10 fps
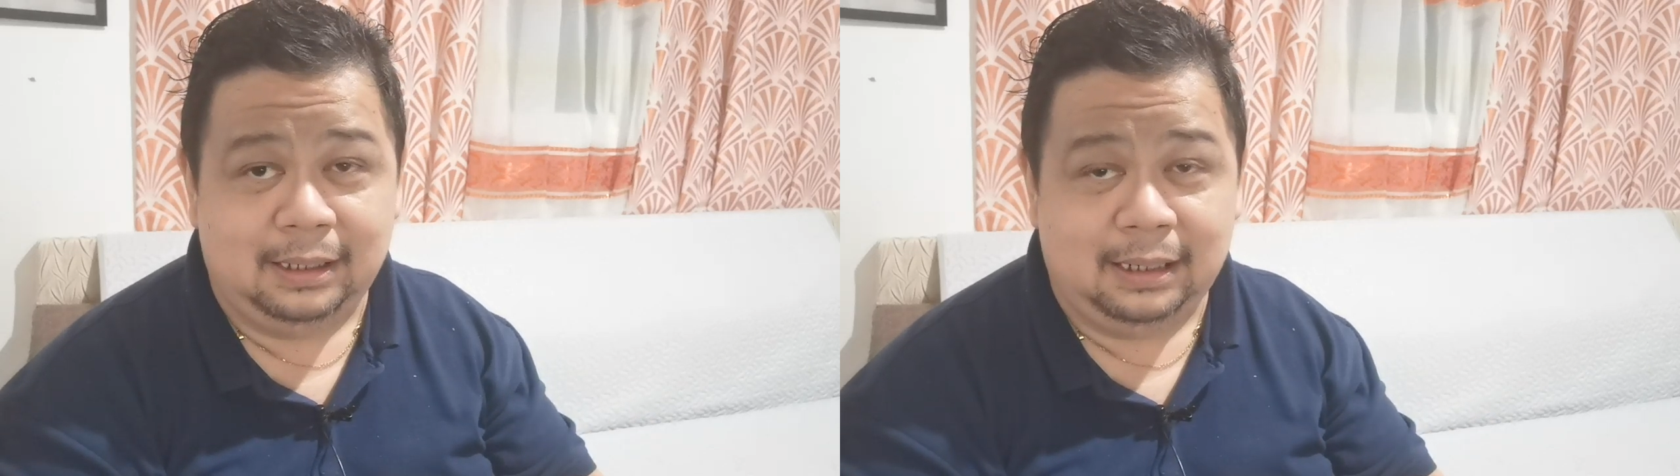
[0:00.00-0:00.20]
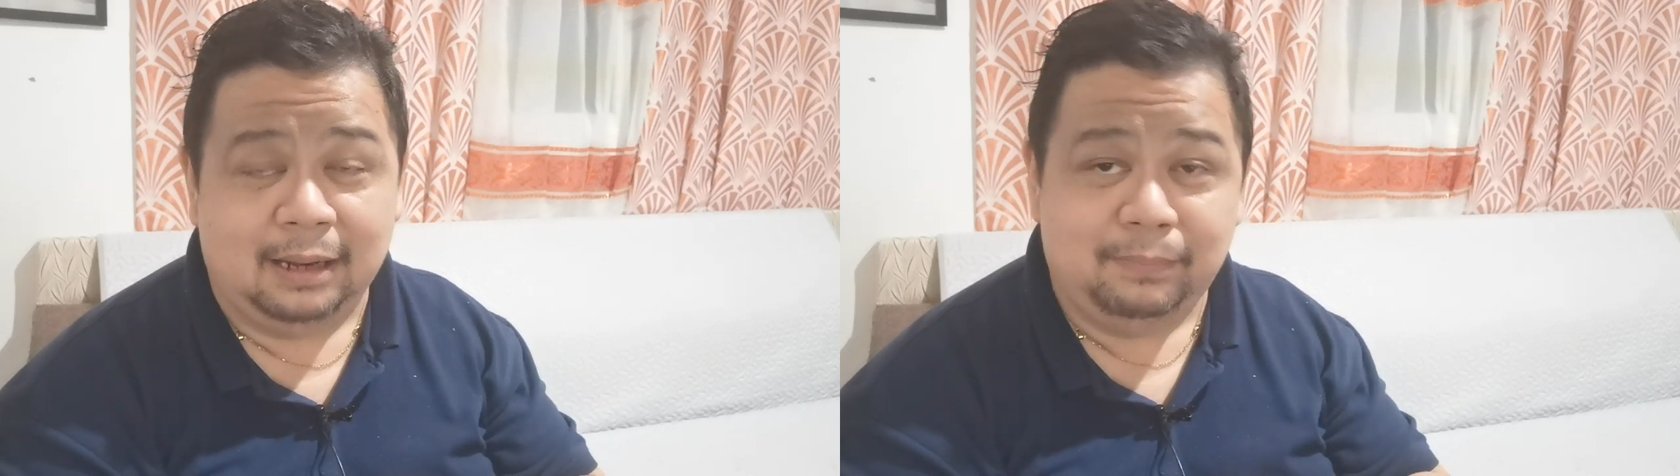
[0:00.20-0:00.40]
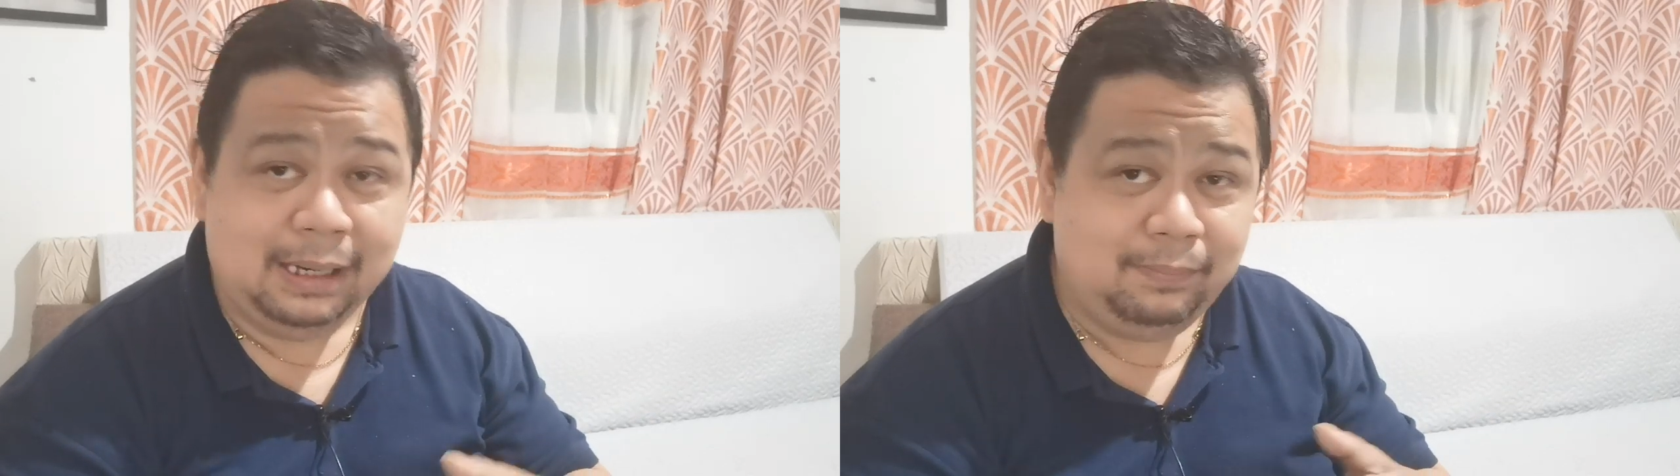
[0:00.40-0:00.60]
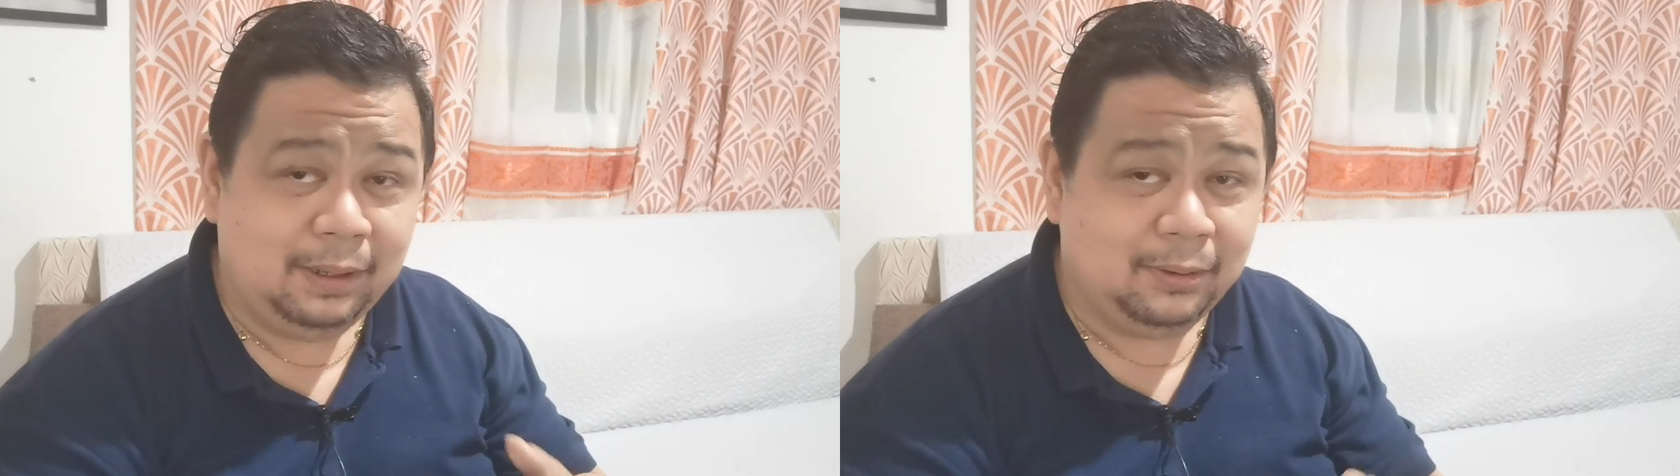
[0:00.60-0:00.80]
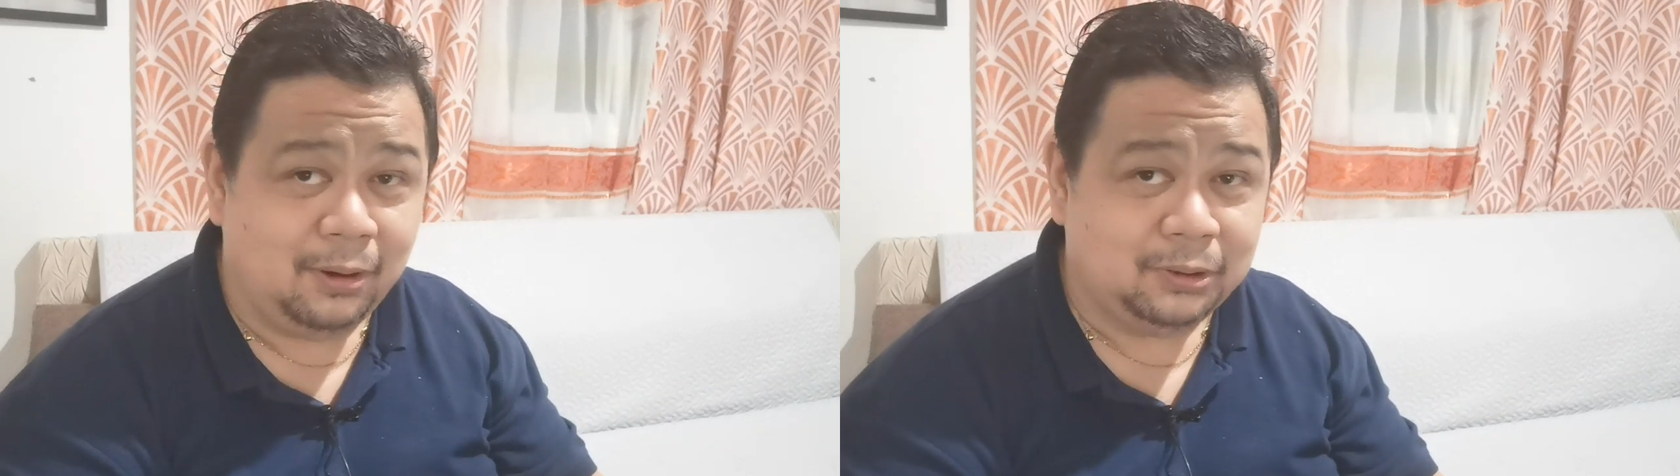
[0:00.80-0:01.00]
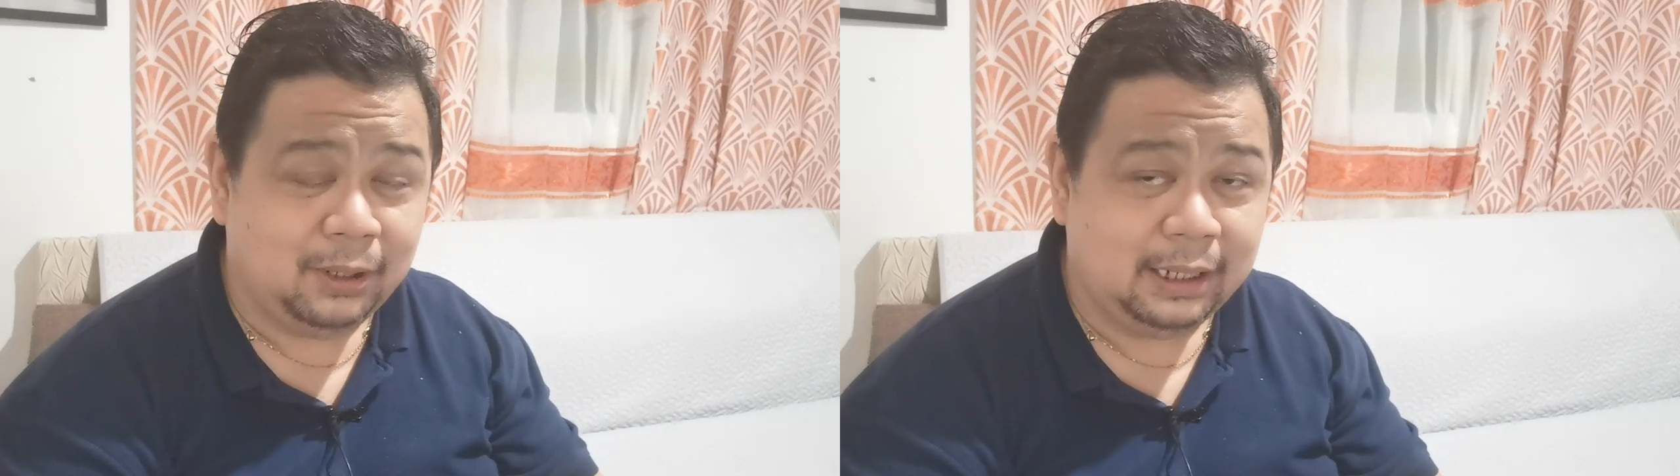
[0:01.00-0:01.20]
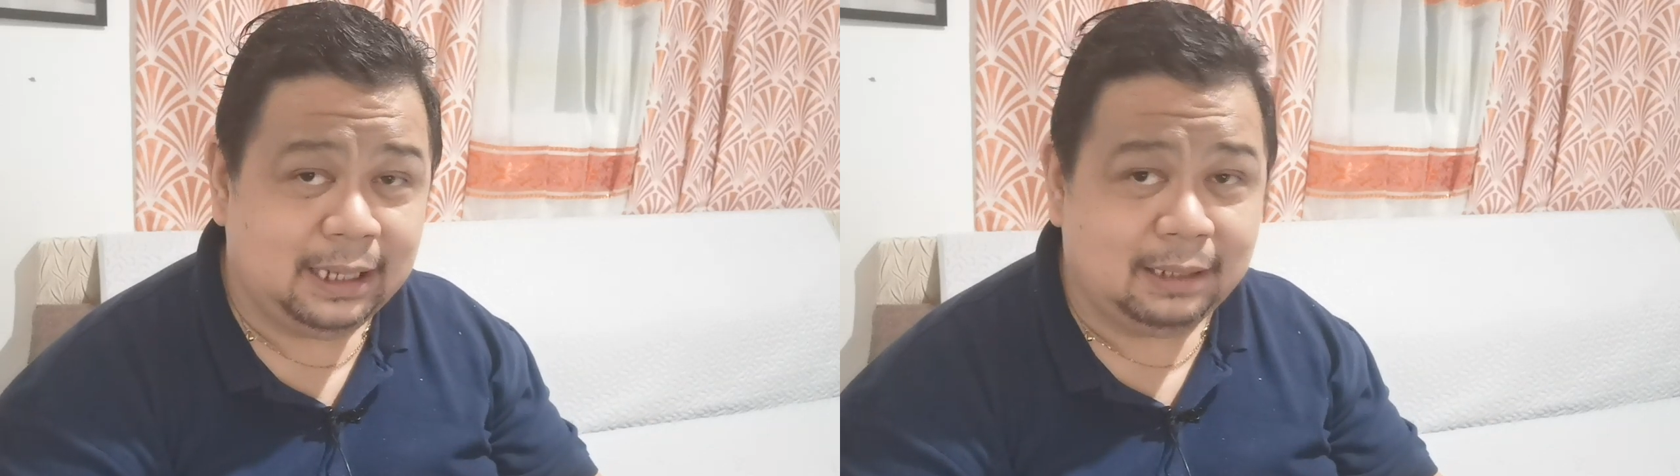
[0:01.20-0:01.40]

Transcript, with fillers: ng Philippine Consulate